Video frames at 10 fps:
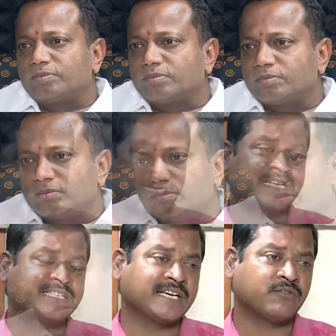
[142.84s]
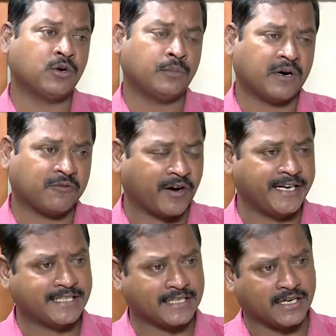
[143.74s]
అంటే టీఆర్ఎస్ ఏమో మా
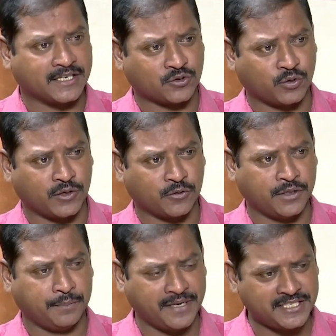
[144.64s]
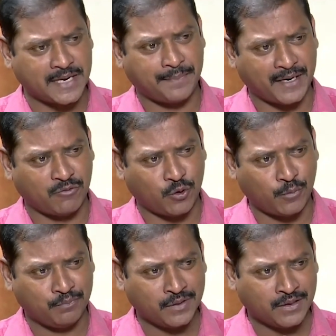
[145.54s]
ఫైట్ కాంగ్రెస్తో అంటుంది బీజేపీ ఏమో
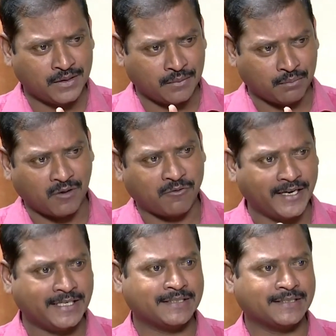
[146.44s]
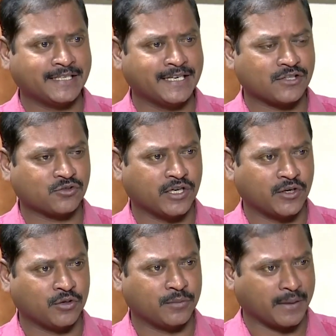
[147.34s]
మా ఫైట్ టీఆర్ఎస్తో
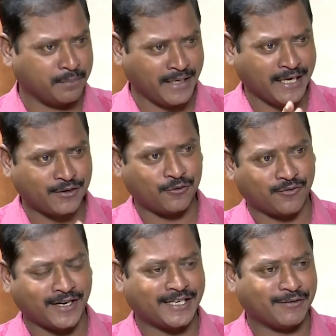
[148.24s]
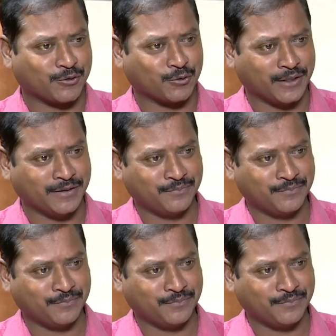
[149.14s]
ఉంటుంది మరి మీకు ఫైట్ ఎవరితో